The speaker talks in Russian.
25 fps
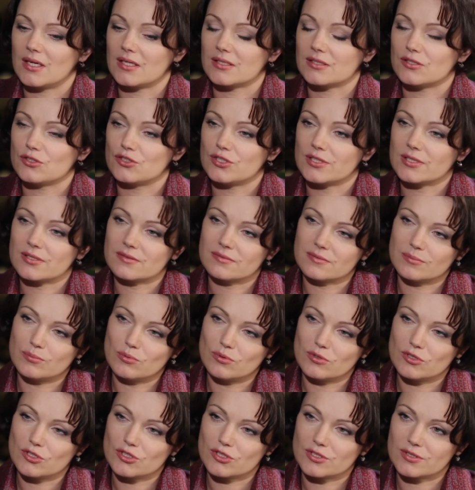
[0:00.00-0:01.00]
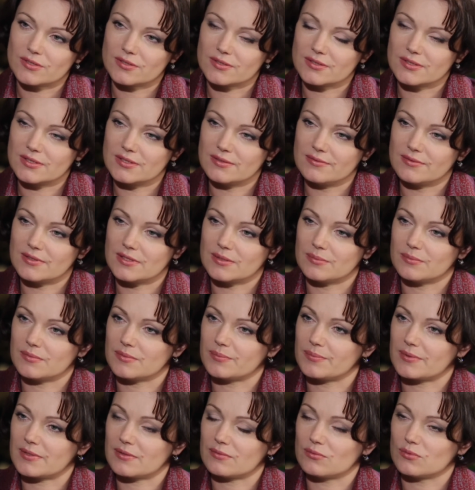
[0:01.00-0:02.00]
А сейчас вы больше где время
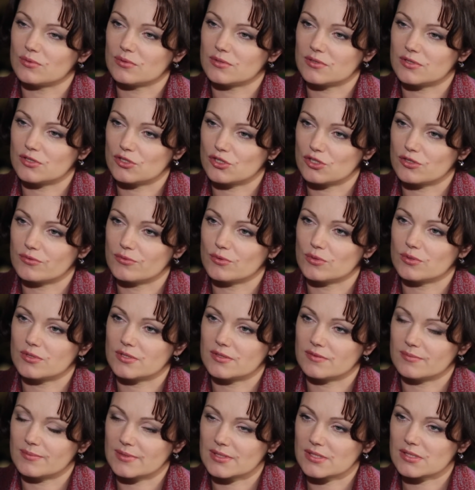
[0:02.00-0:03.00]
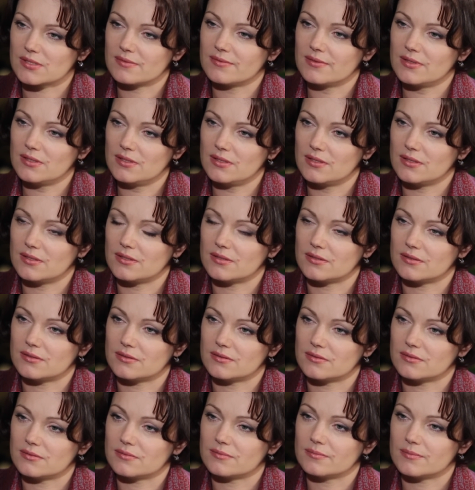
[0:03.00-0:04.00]
проводите? Живете в Москве или... В
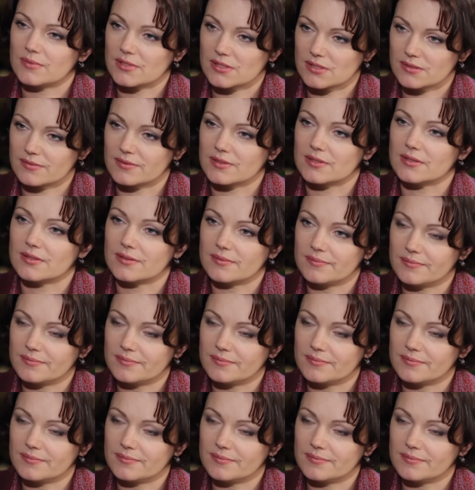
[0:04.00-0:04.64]
Москве. В Москве, да?